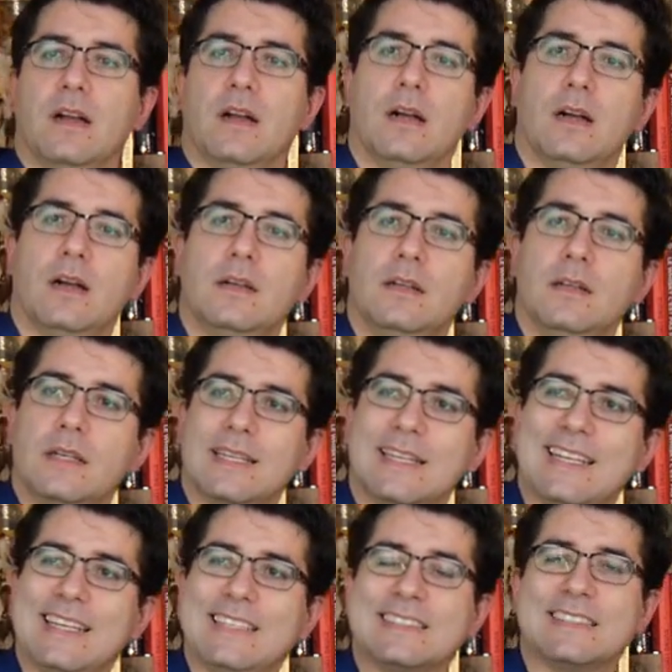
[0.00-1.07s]
hein,
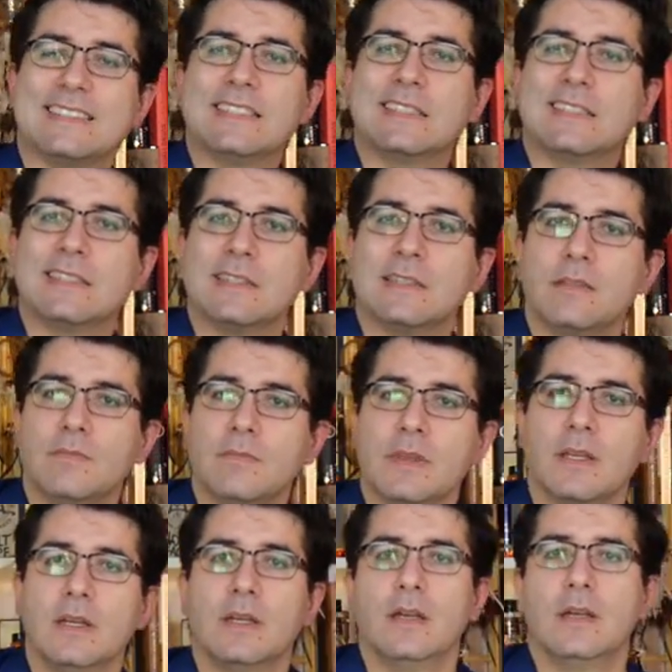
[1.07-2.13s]
classique,
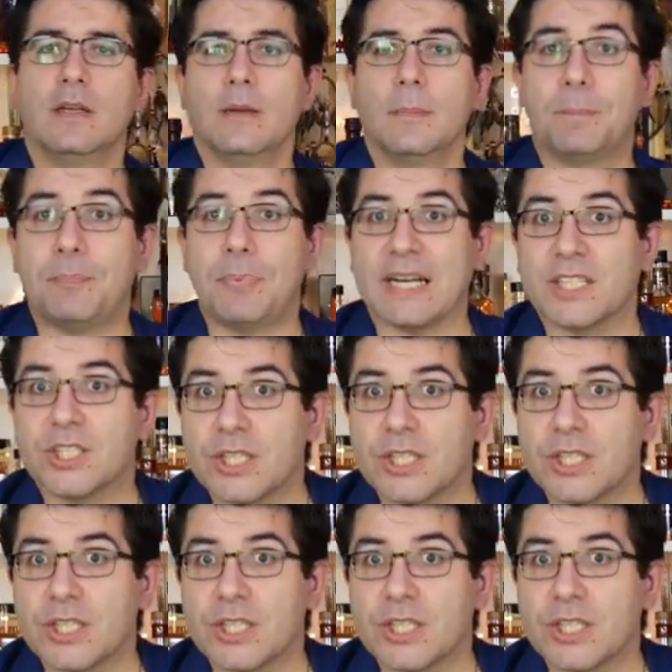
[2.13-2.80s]
pas